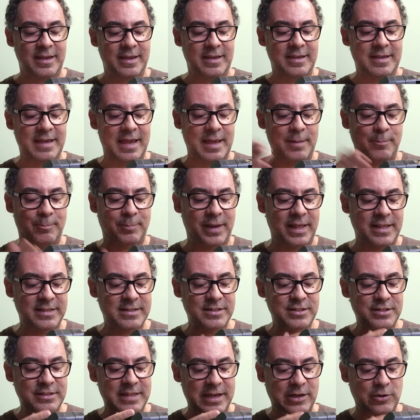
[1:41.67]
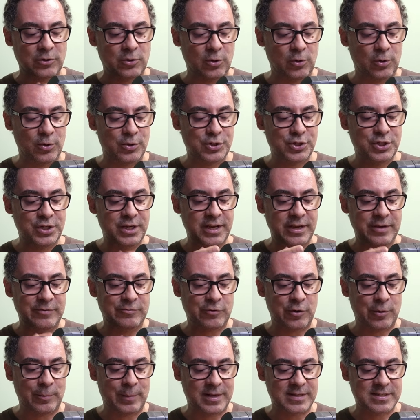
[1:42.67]
e a empresa de tecnologia e
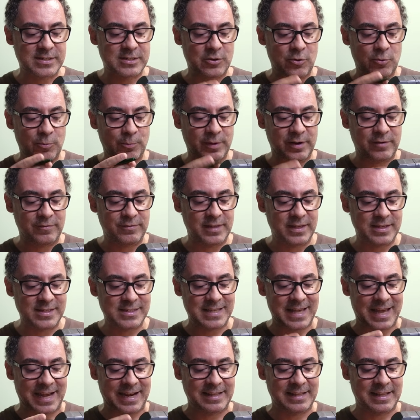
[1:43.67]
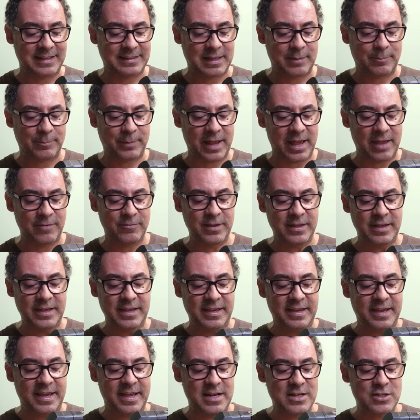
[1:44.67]
informação previdenciária DataPrev,
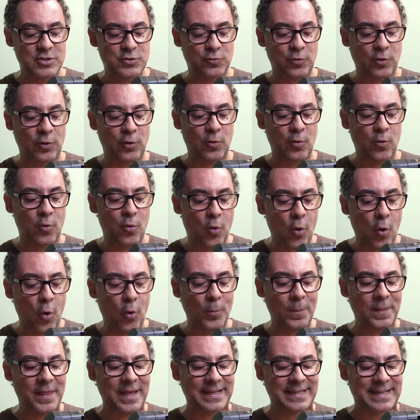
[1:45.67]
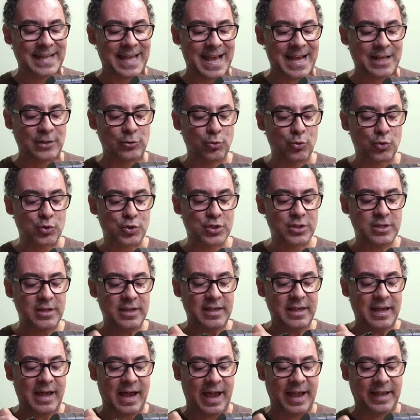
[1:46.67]
eles foram condenados
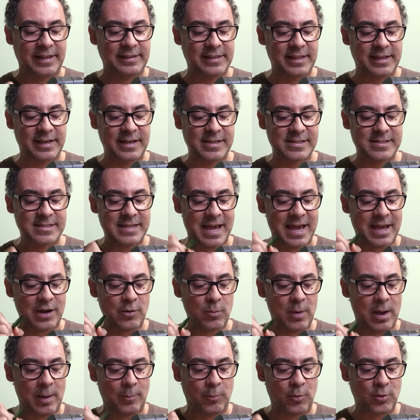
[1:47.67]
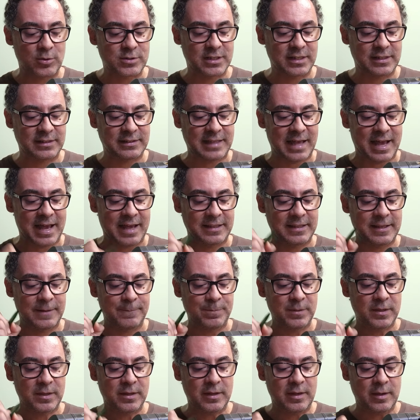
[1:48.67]
a indenizar uma
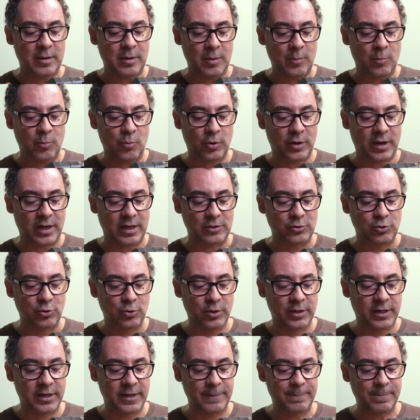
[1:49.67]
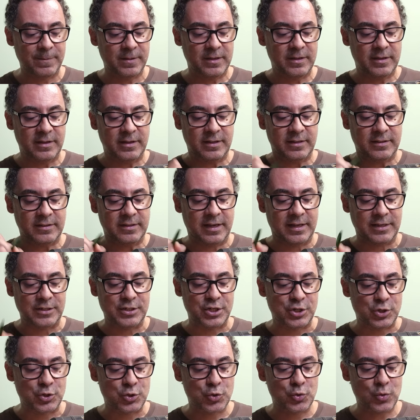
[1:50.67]
aposentada moradora eh,
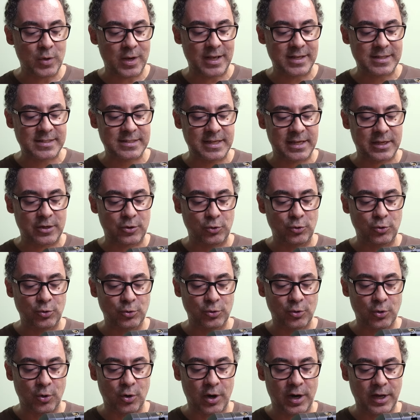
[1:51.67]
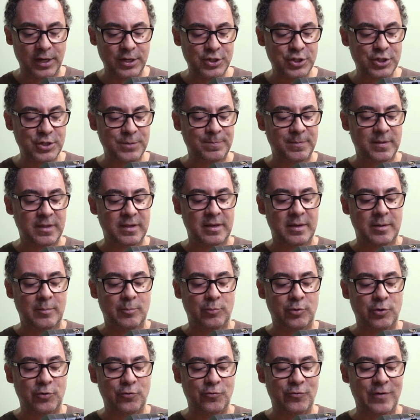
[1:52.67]
de Juazeiro do Norte
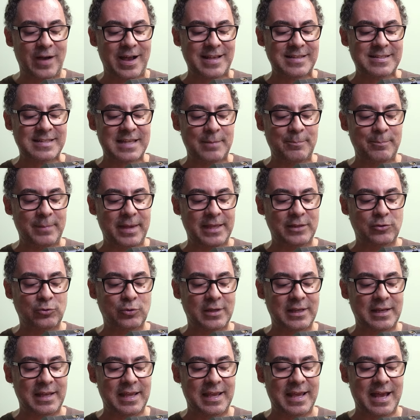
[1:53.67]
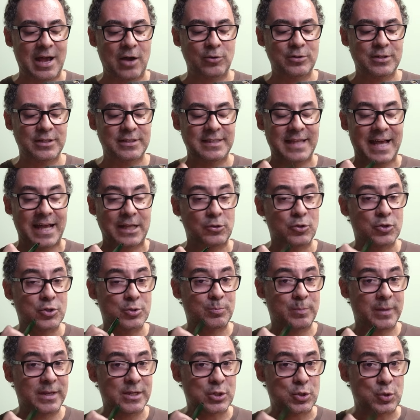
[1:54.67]
por vazamento ilegal de dados
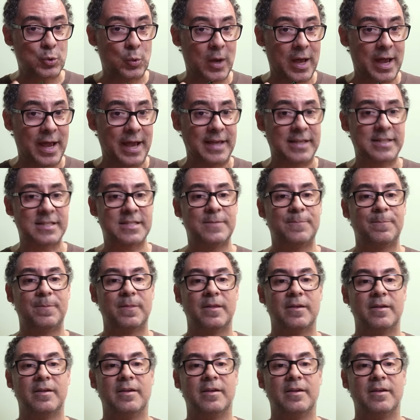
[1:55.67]
pessoais.